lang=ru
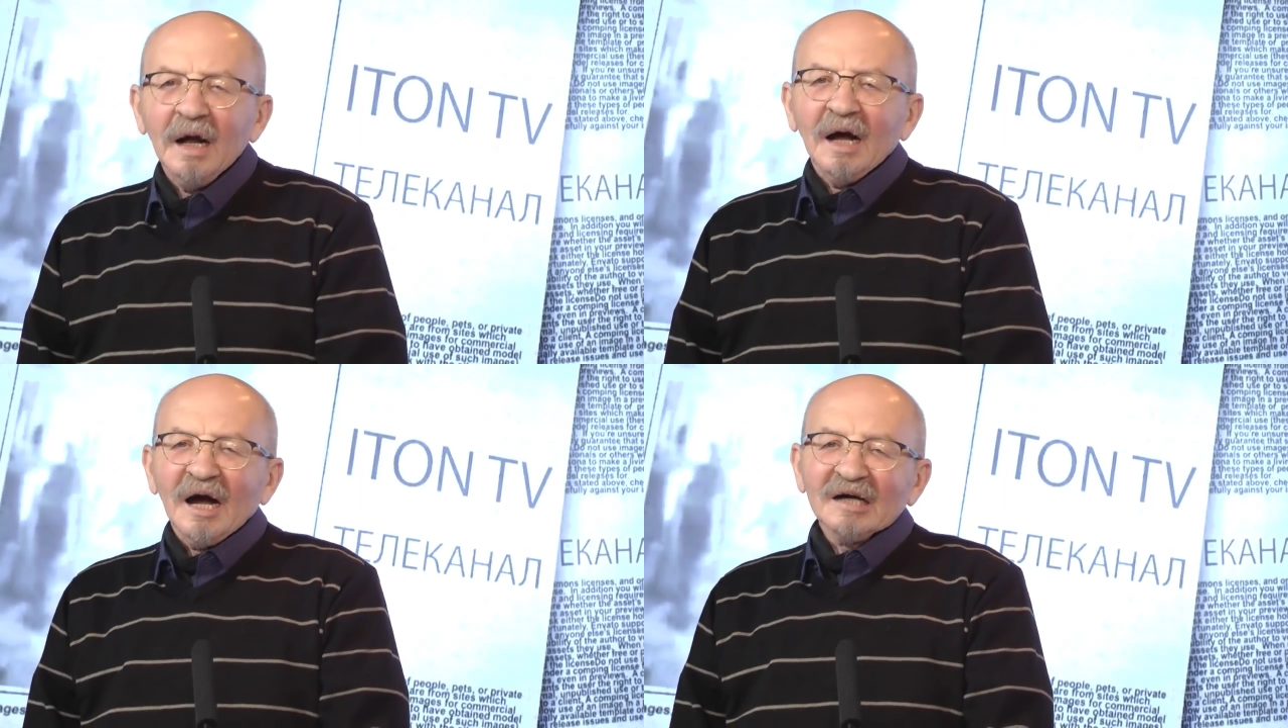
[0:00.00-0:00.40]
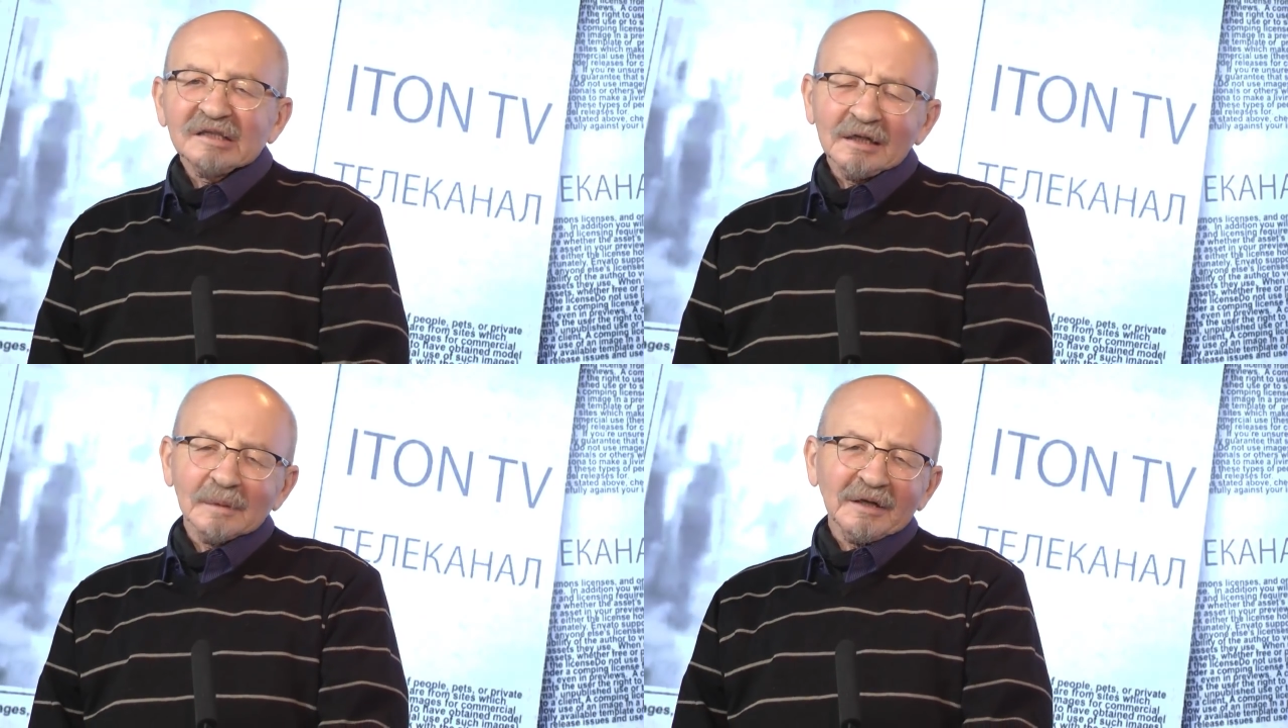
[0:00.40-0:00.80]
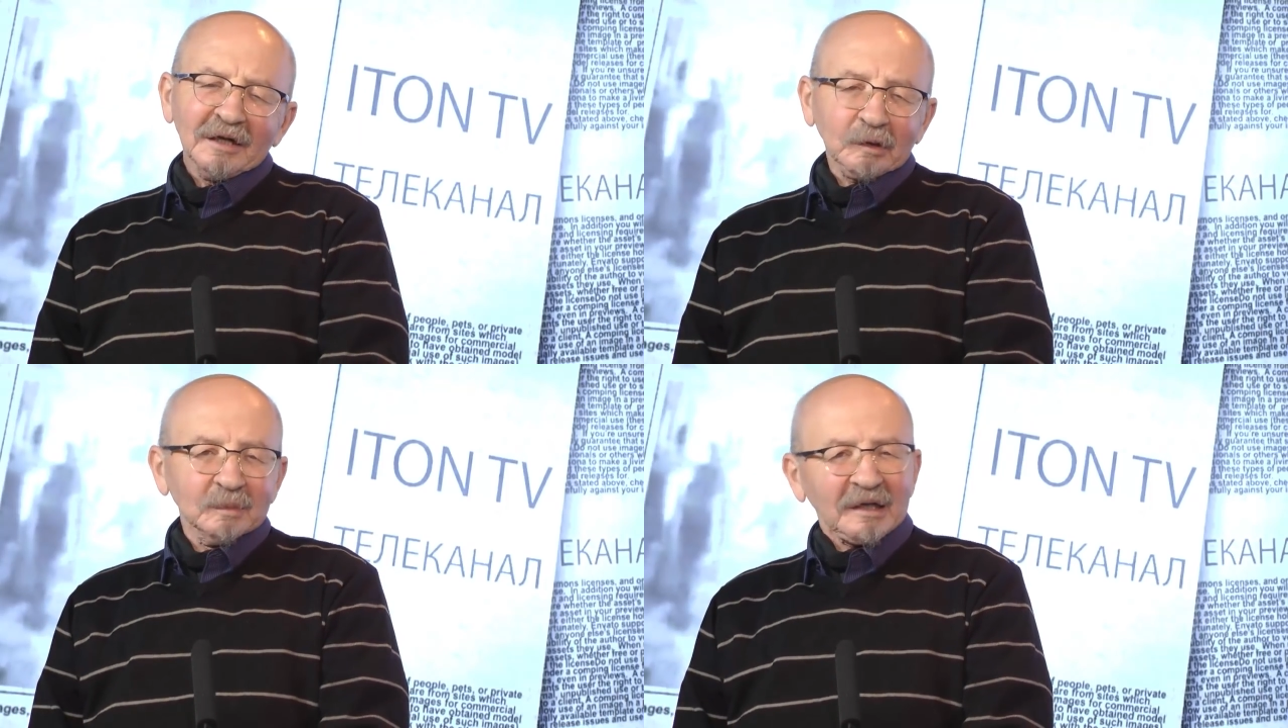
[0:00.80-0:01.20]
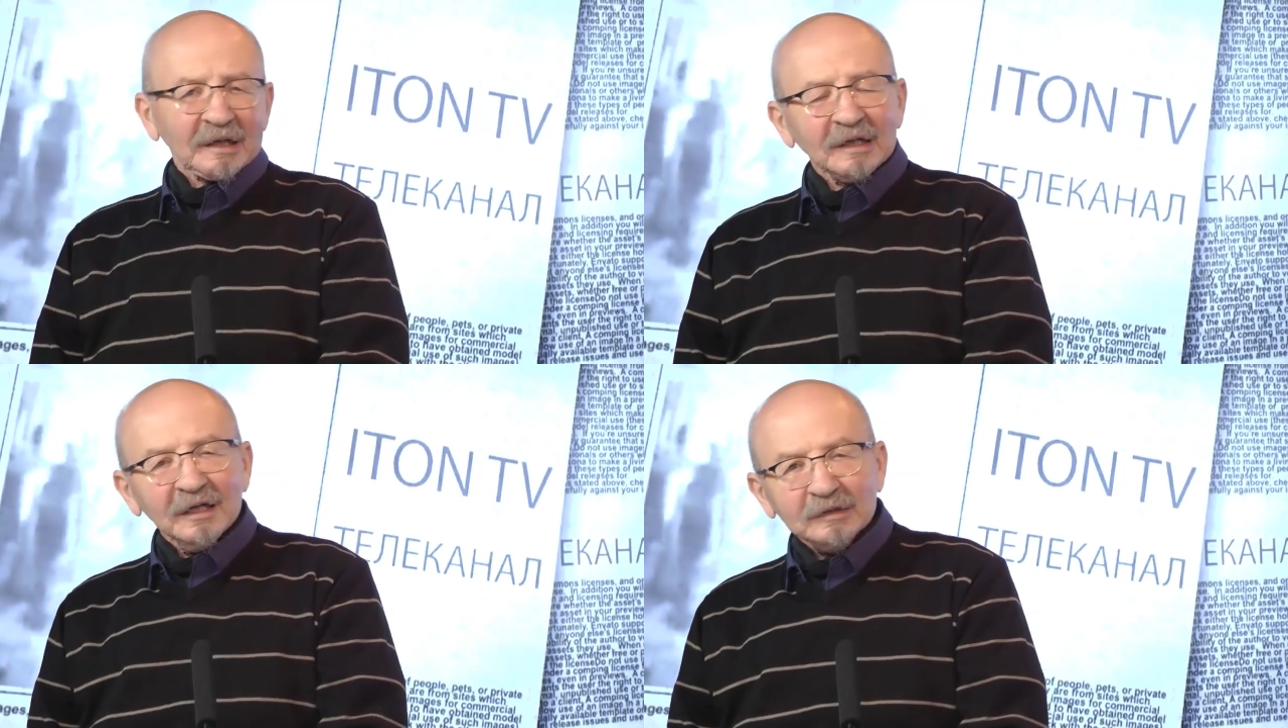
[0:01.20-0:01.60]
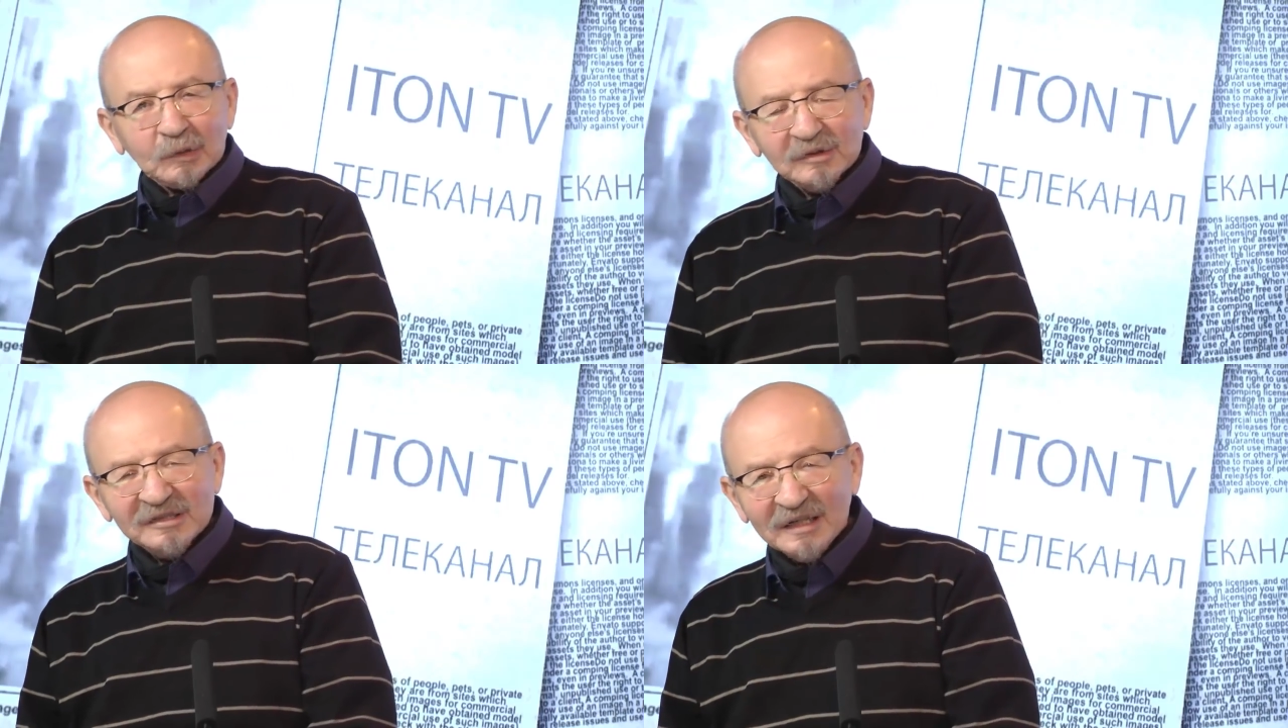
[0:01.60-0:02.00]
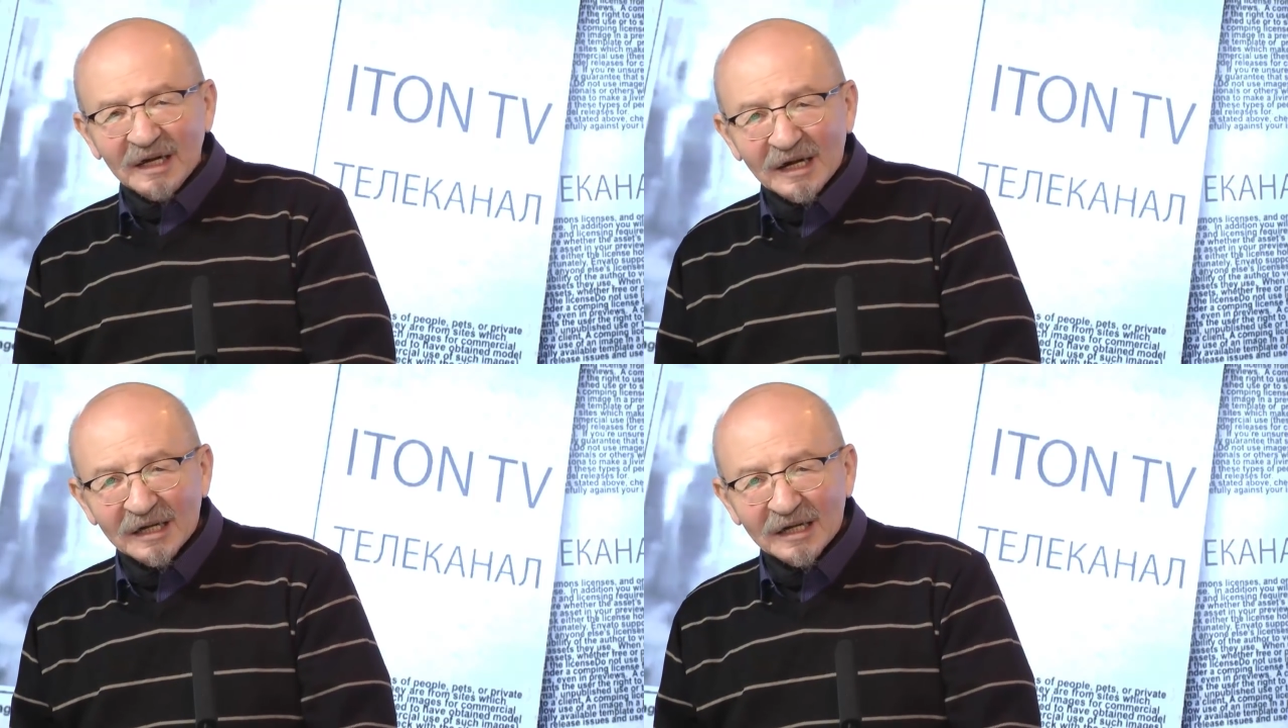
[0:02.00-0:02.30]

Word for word: Ассалям алейкум, дорогие друзья,